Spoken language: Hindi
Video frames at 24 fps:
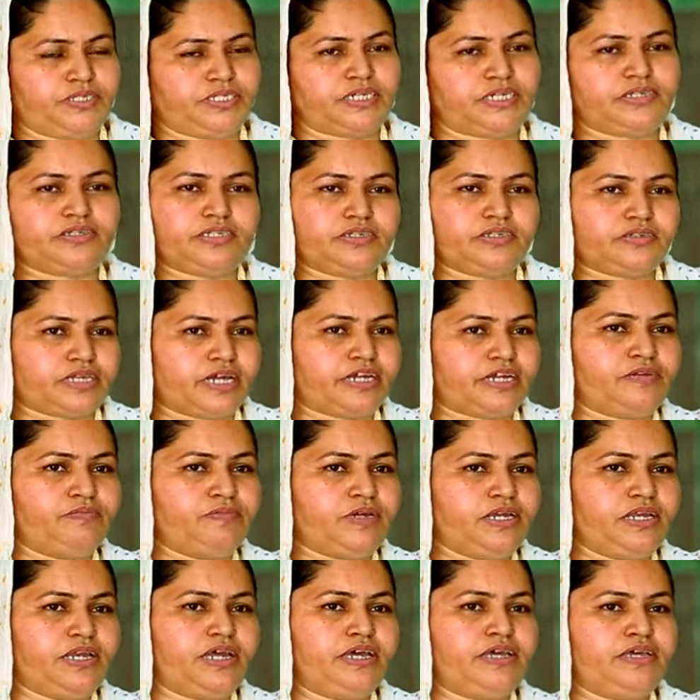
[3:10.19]
पचास से साठ
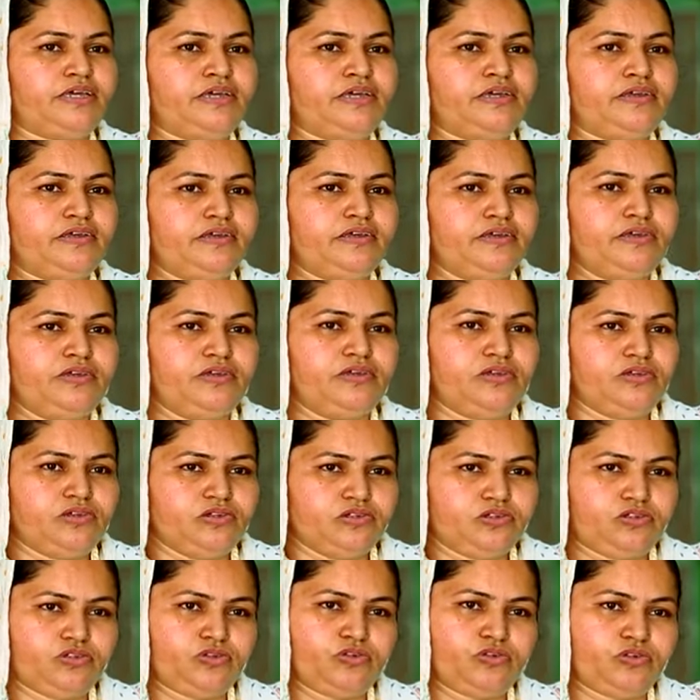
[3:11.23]
महिलाएं
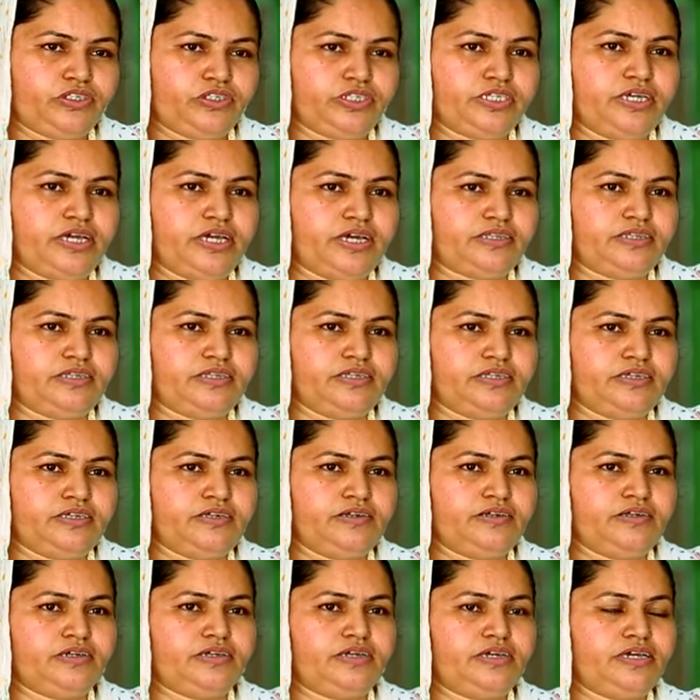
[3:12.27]
जो रोज की आती
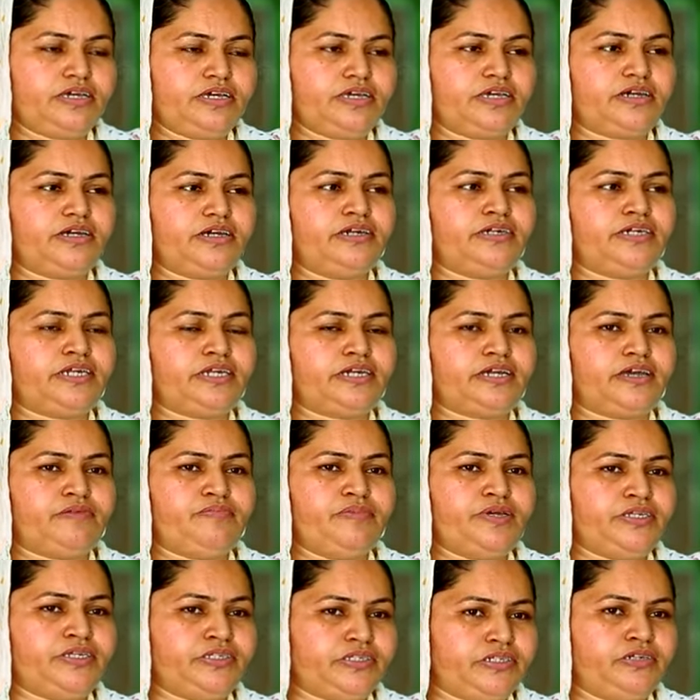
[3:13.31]
हैं एक एक घंटे का
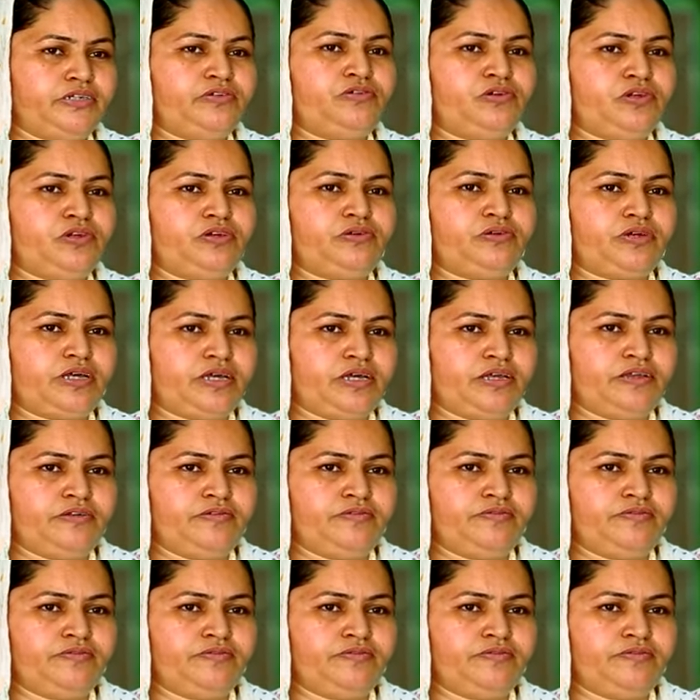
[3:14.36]
बेच है वो लोग का